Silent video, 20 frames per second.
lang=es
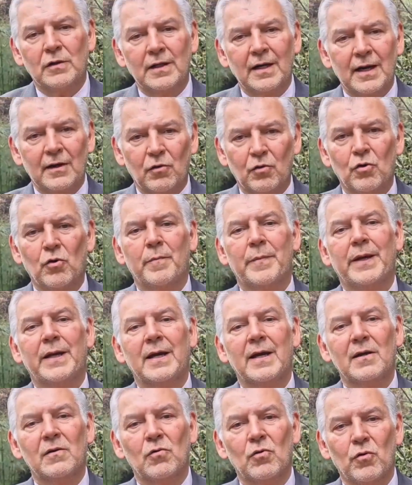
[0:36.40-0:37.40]
de la
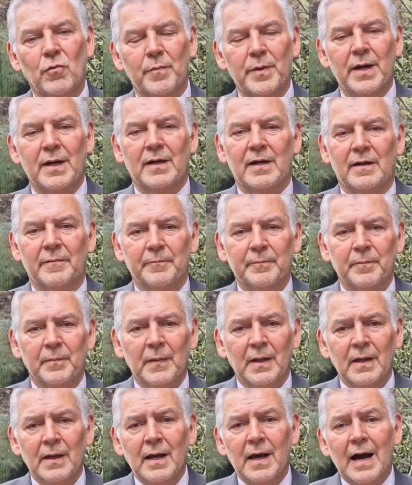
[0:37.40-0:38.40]
economía colombiana,
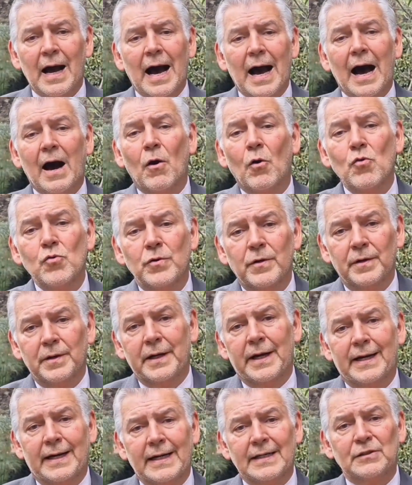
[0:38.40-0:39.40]
aún
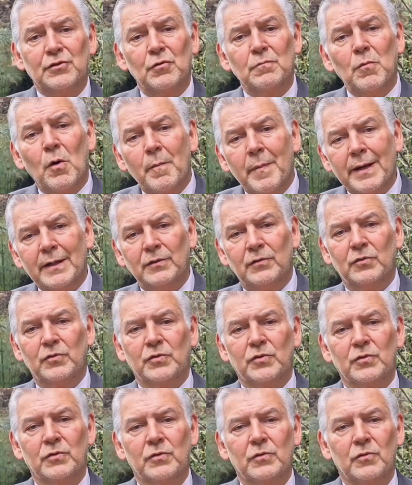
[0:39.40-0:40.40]
en estos
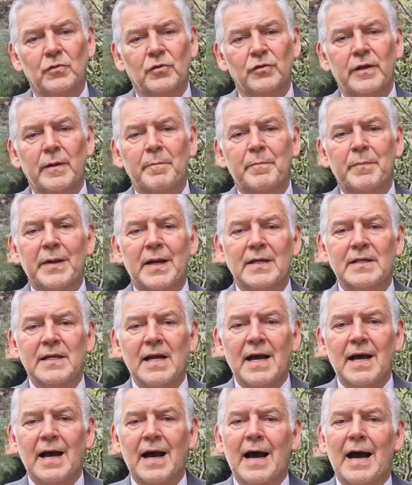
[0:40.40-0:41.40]
momentos donde
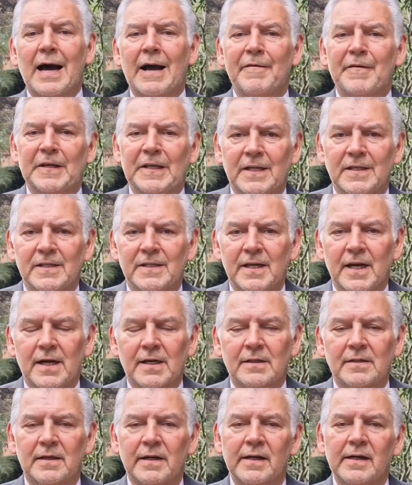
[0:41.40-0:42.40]
empieza a
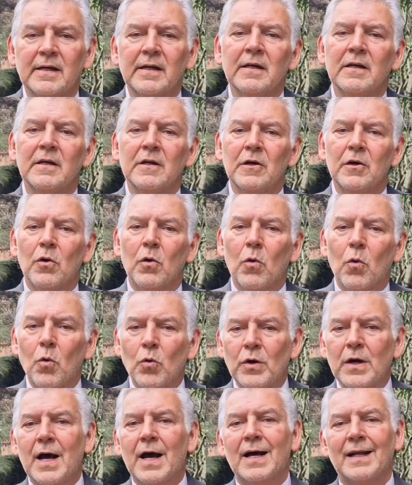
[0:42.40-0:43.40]
evidenciarse
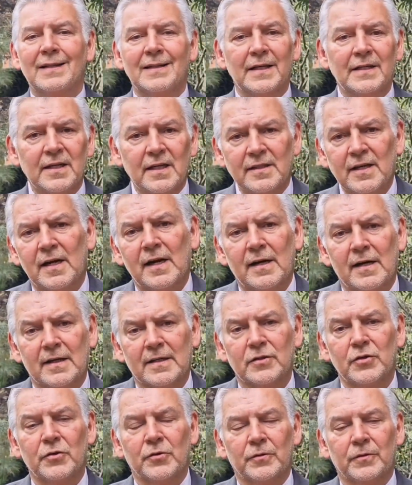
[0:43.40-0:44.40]
una
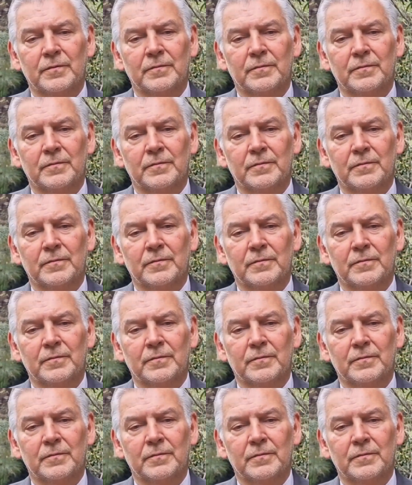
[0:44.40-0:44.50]
desaceleración.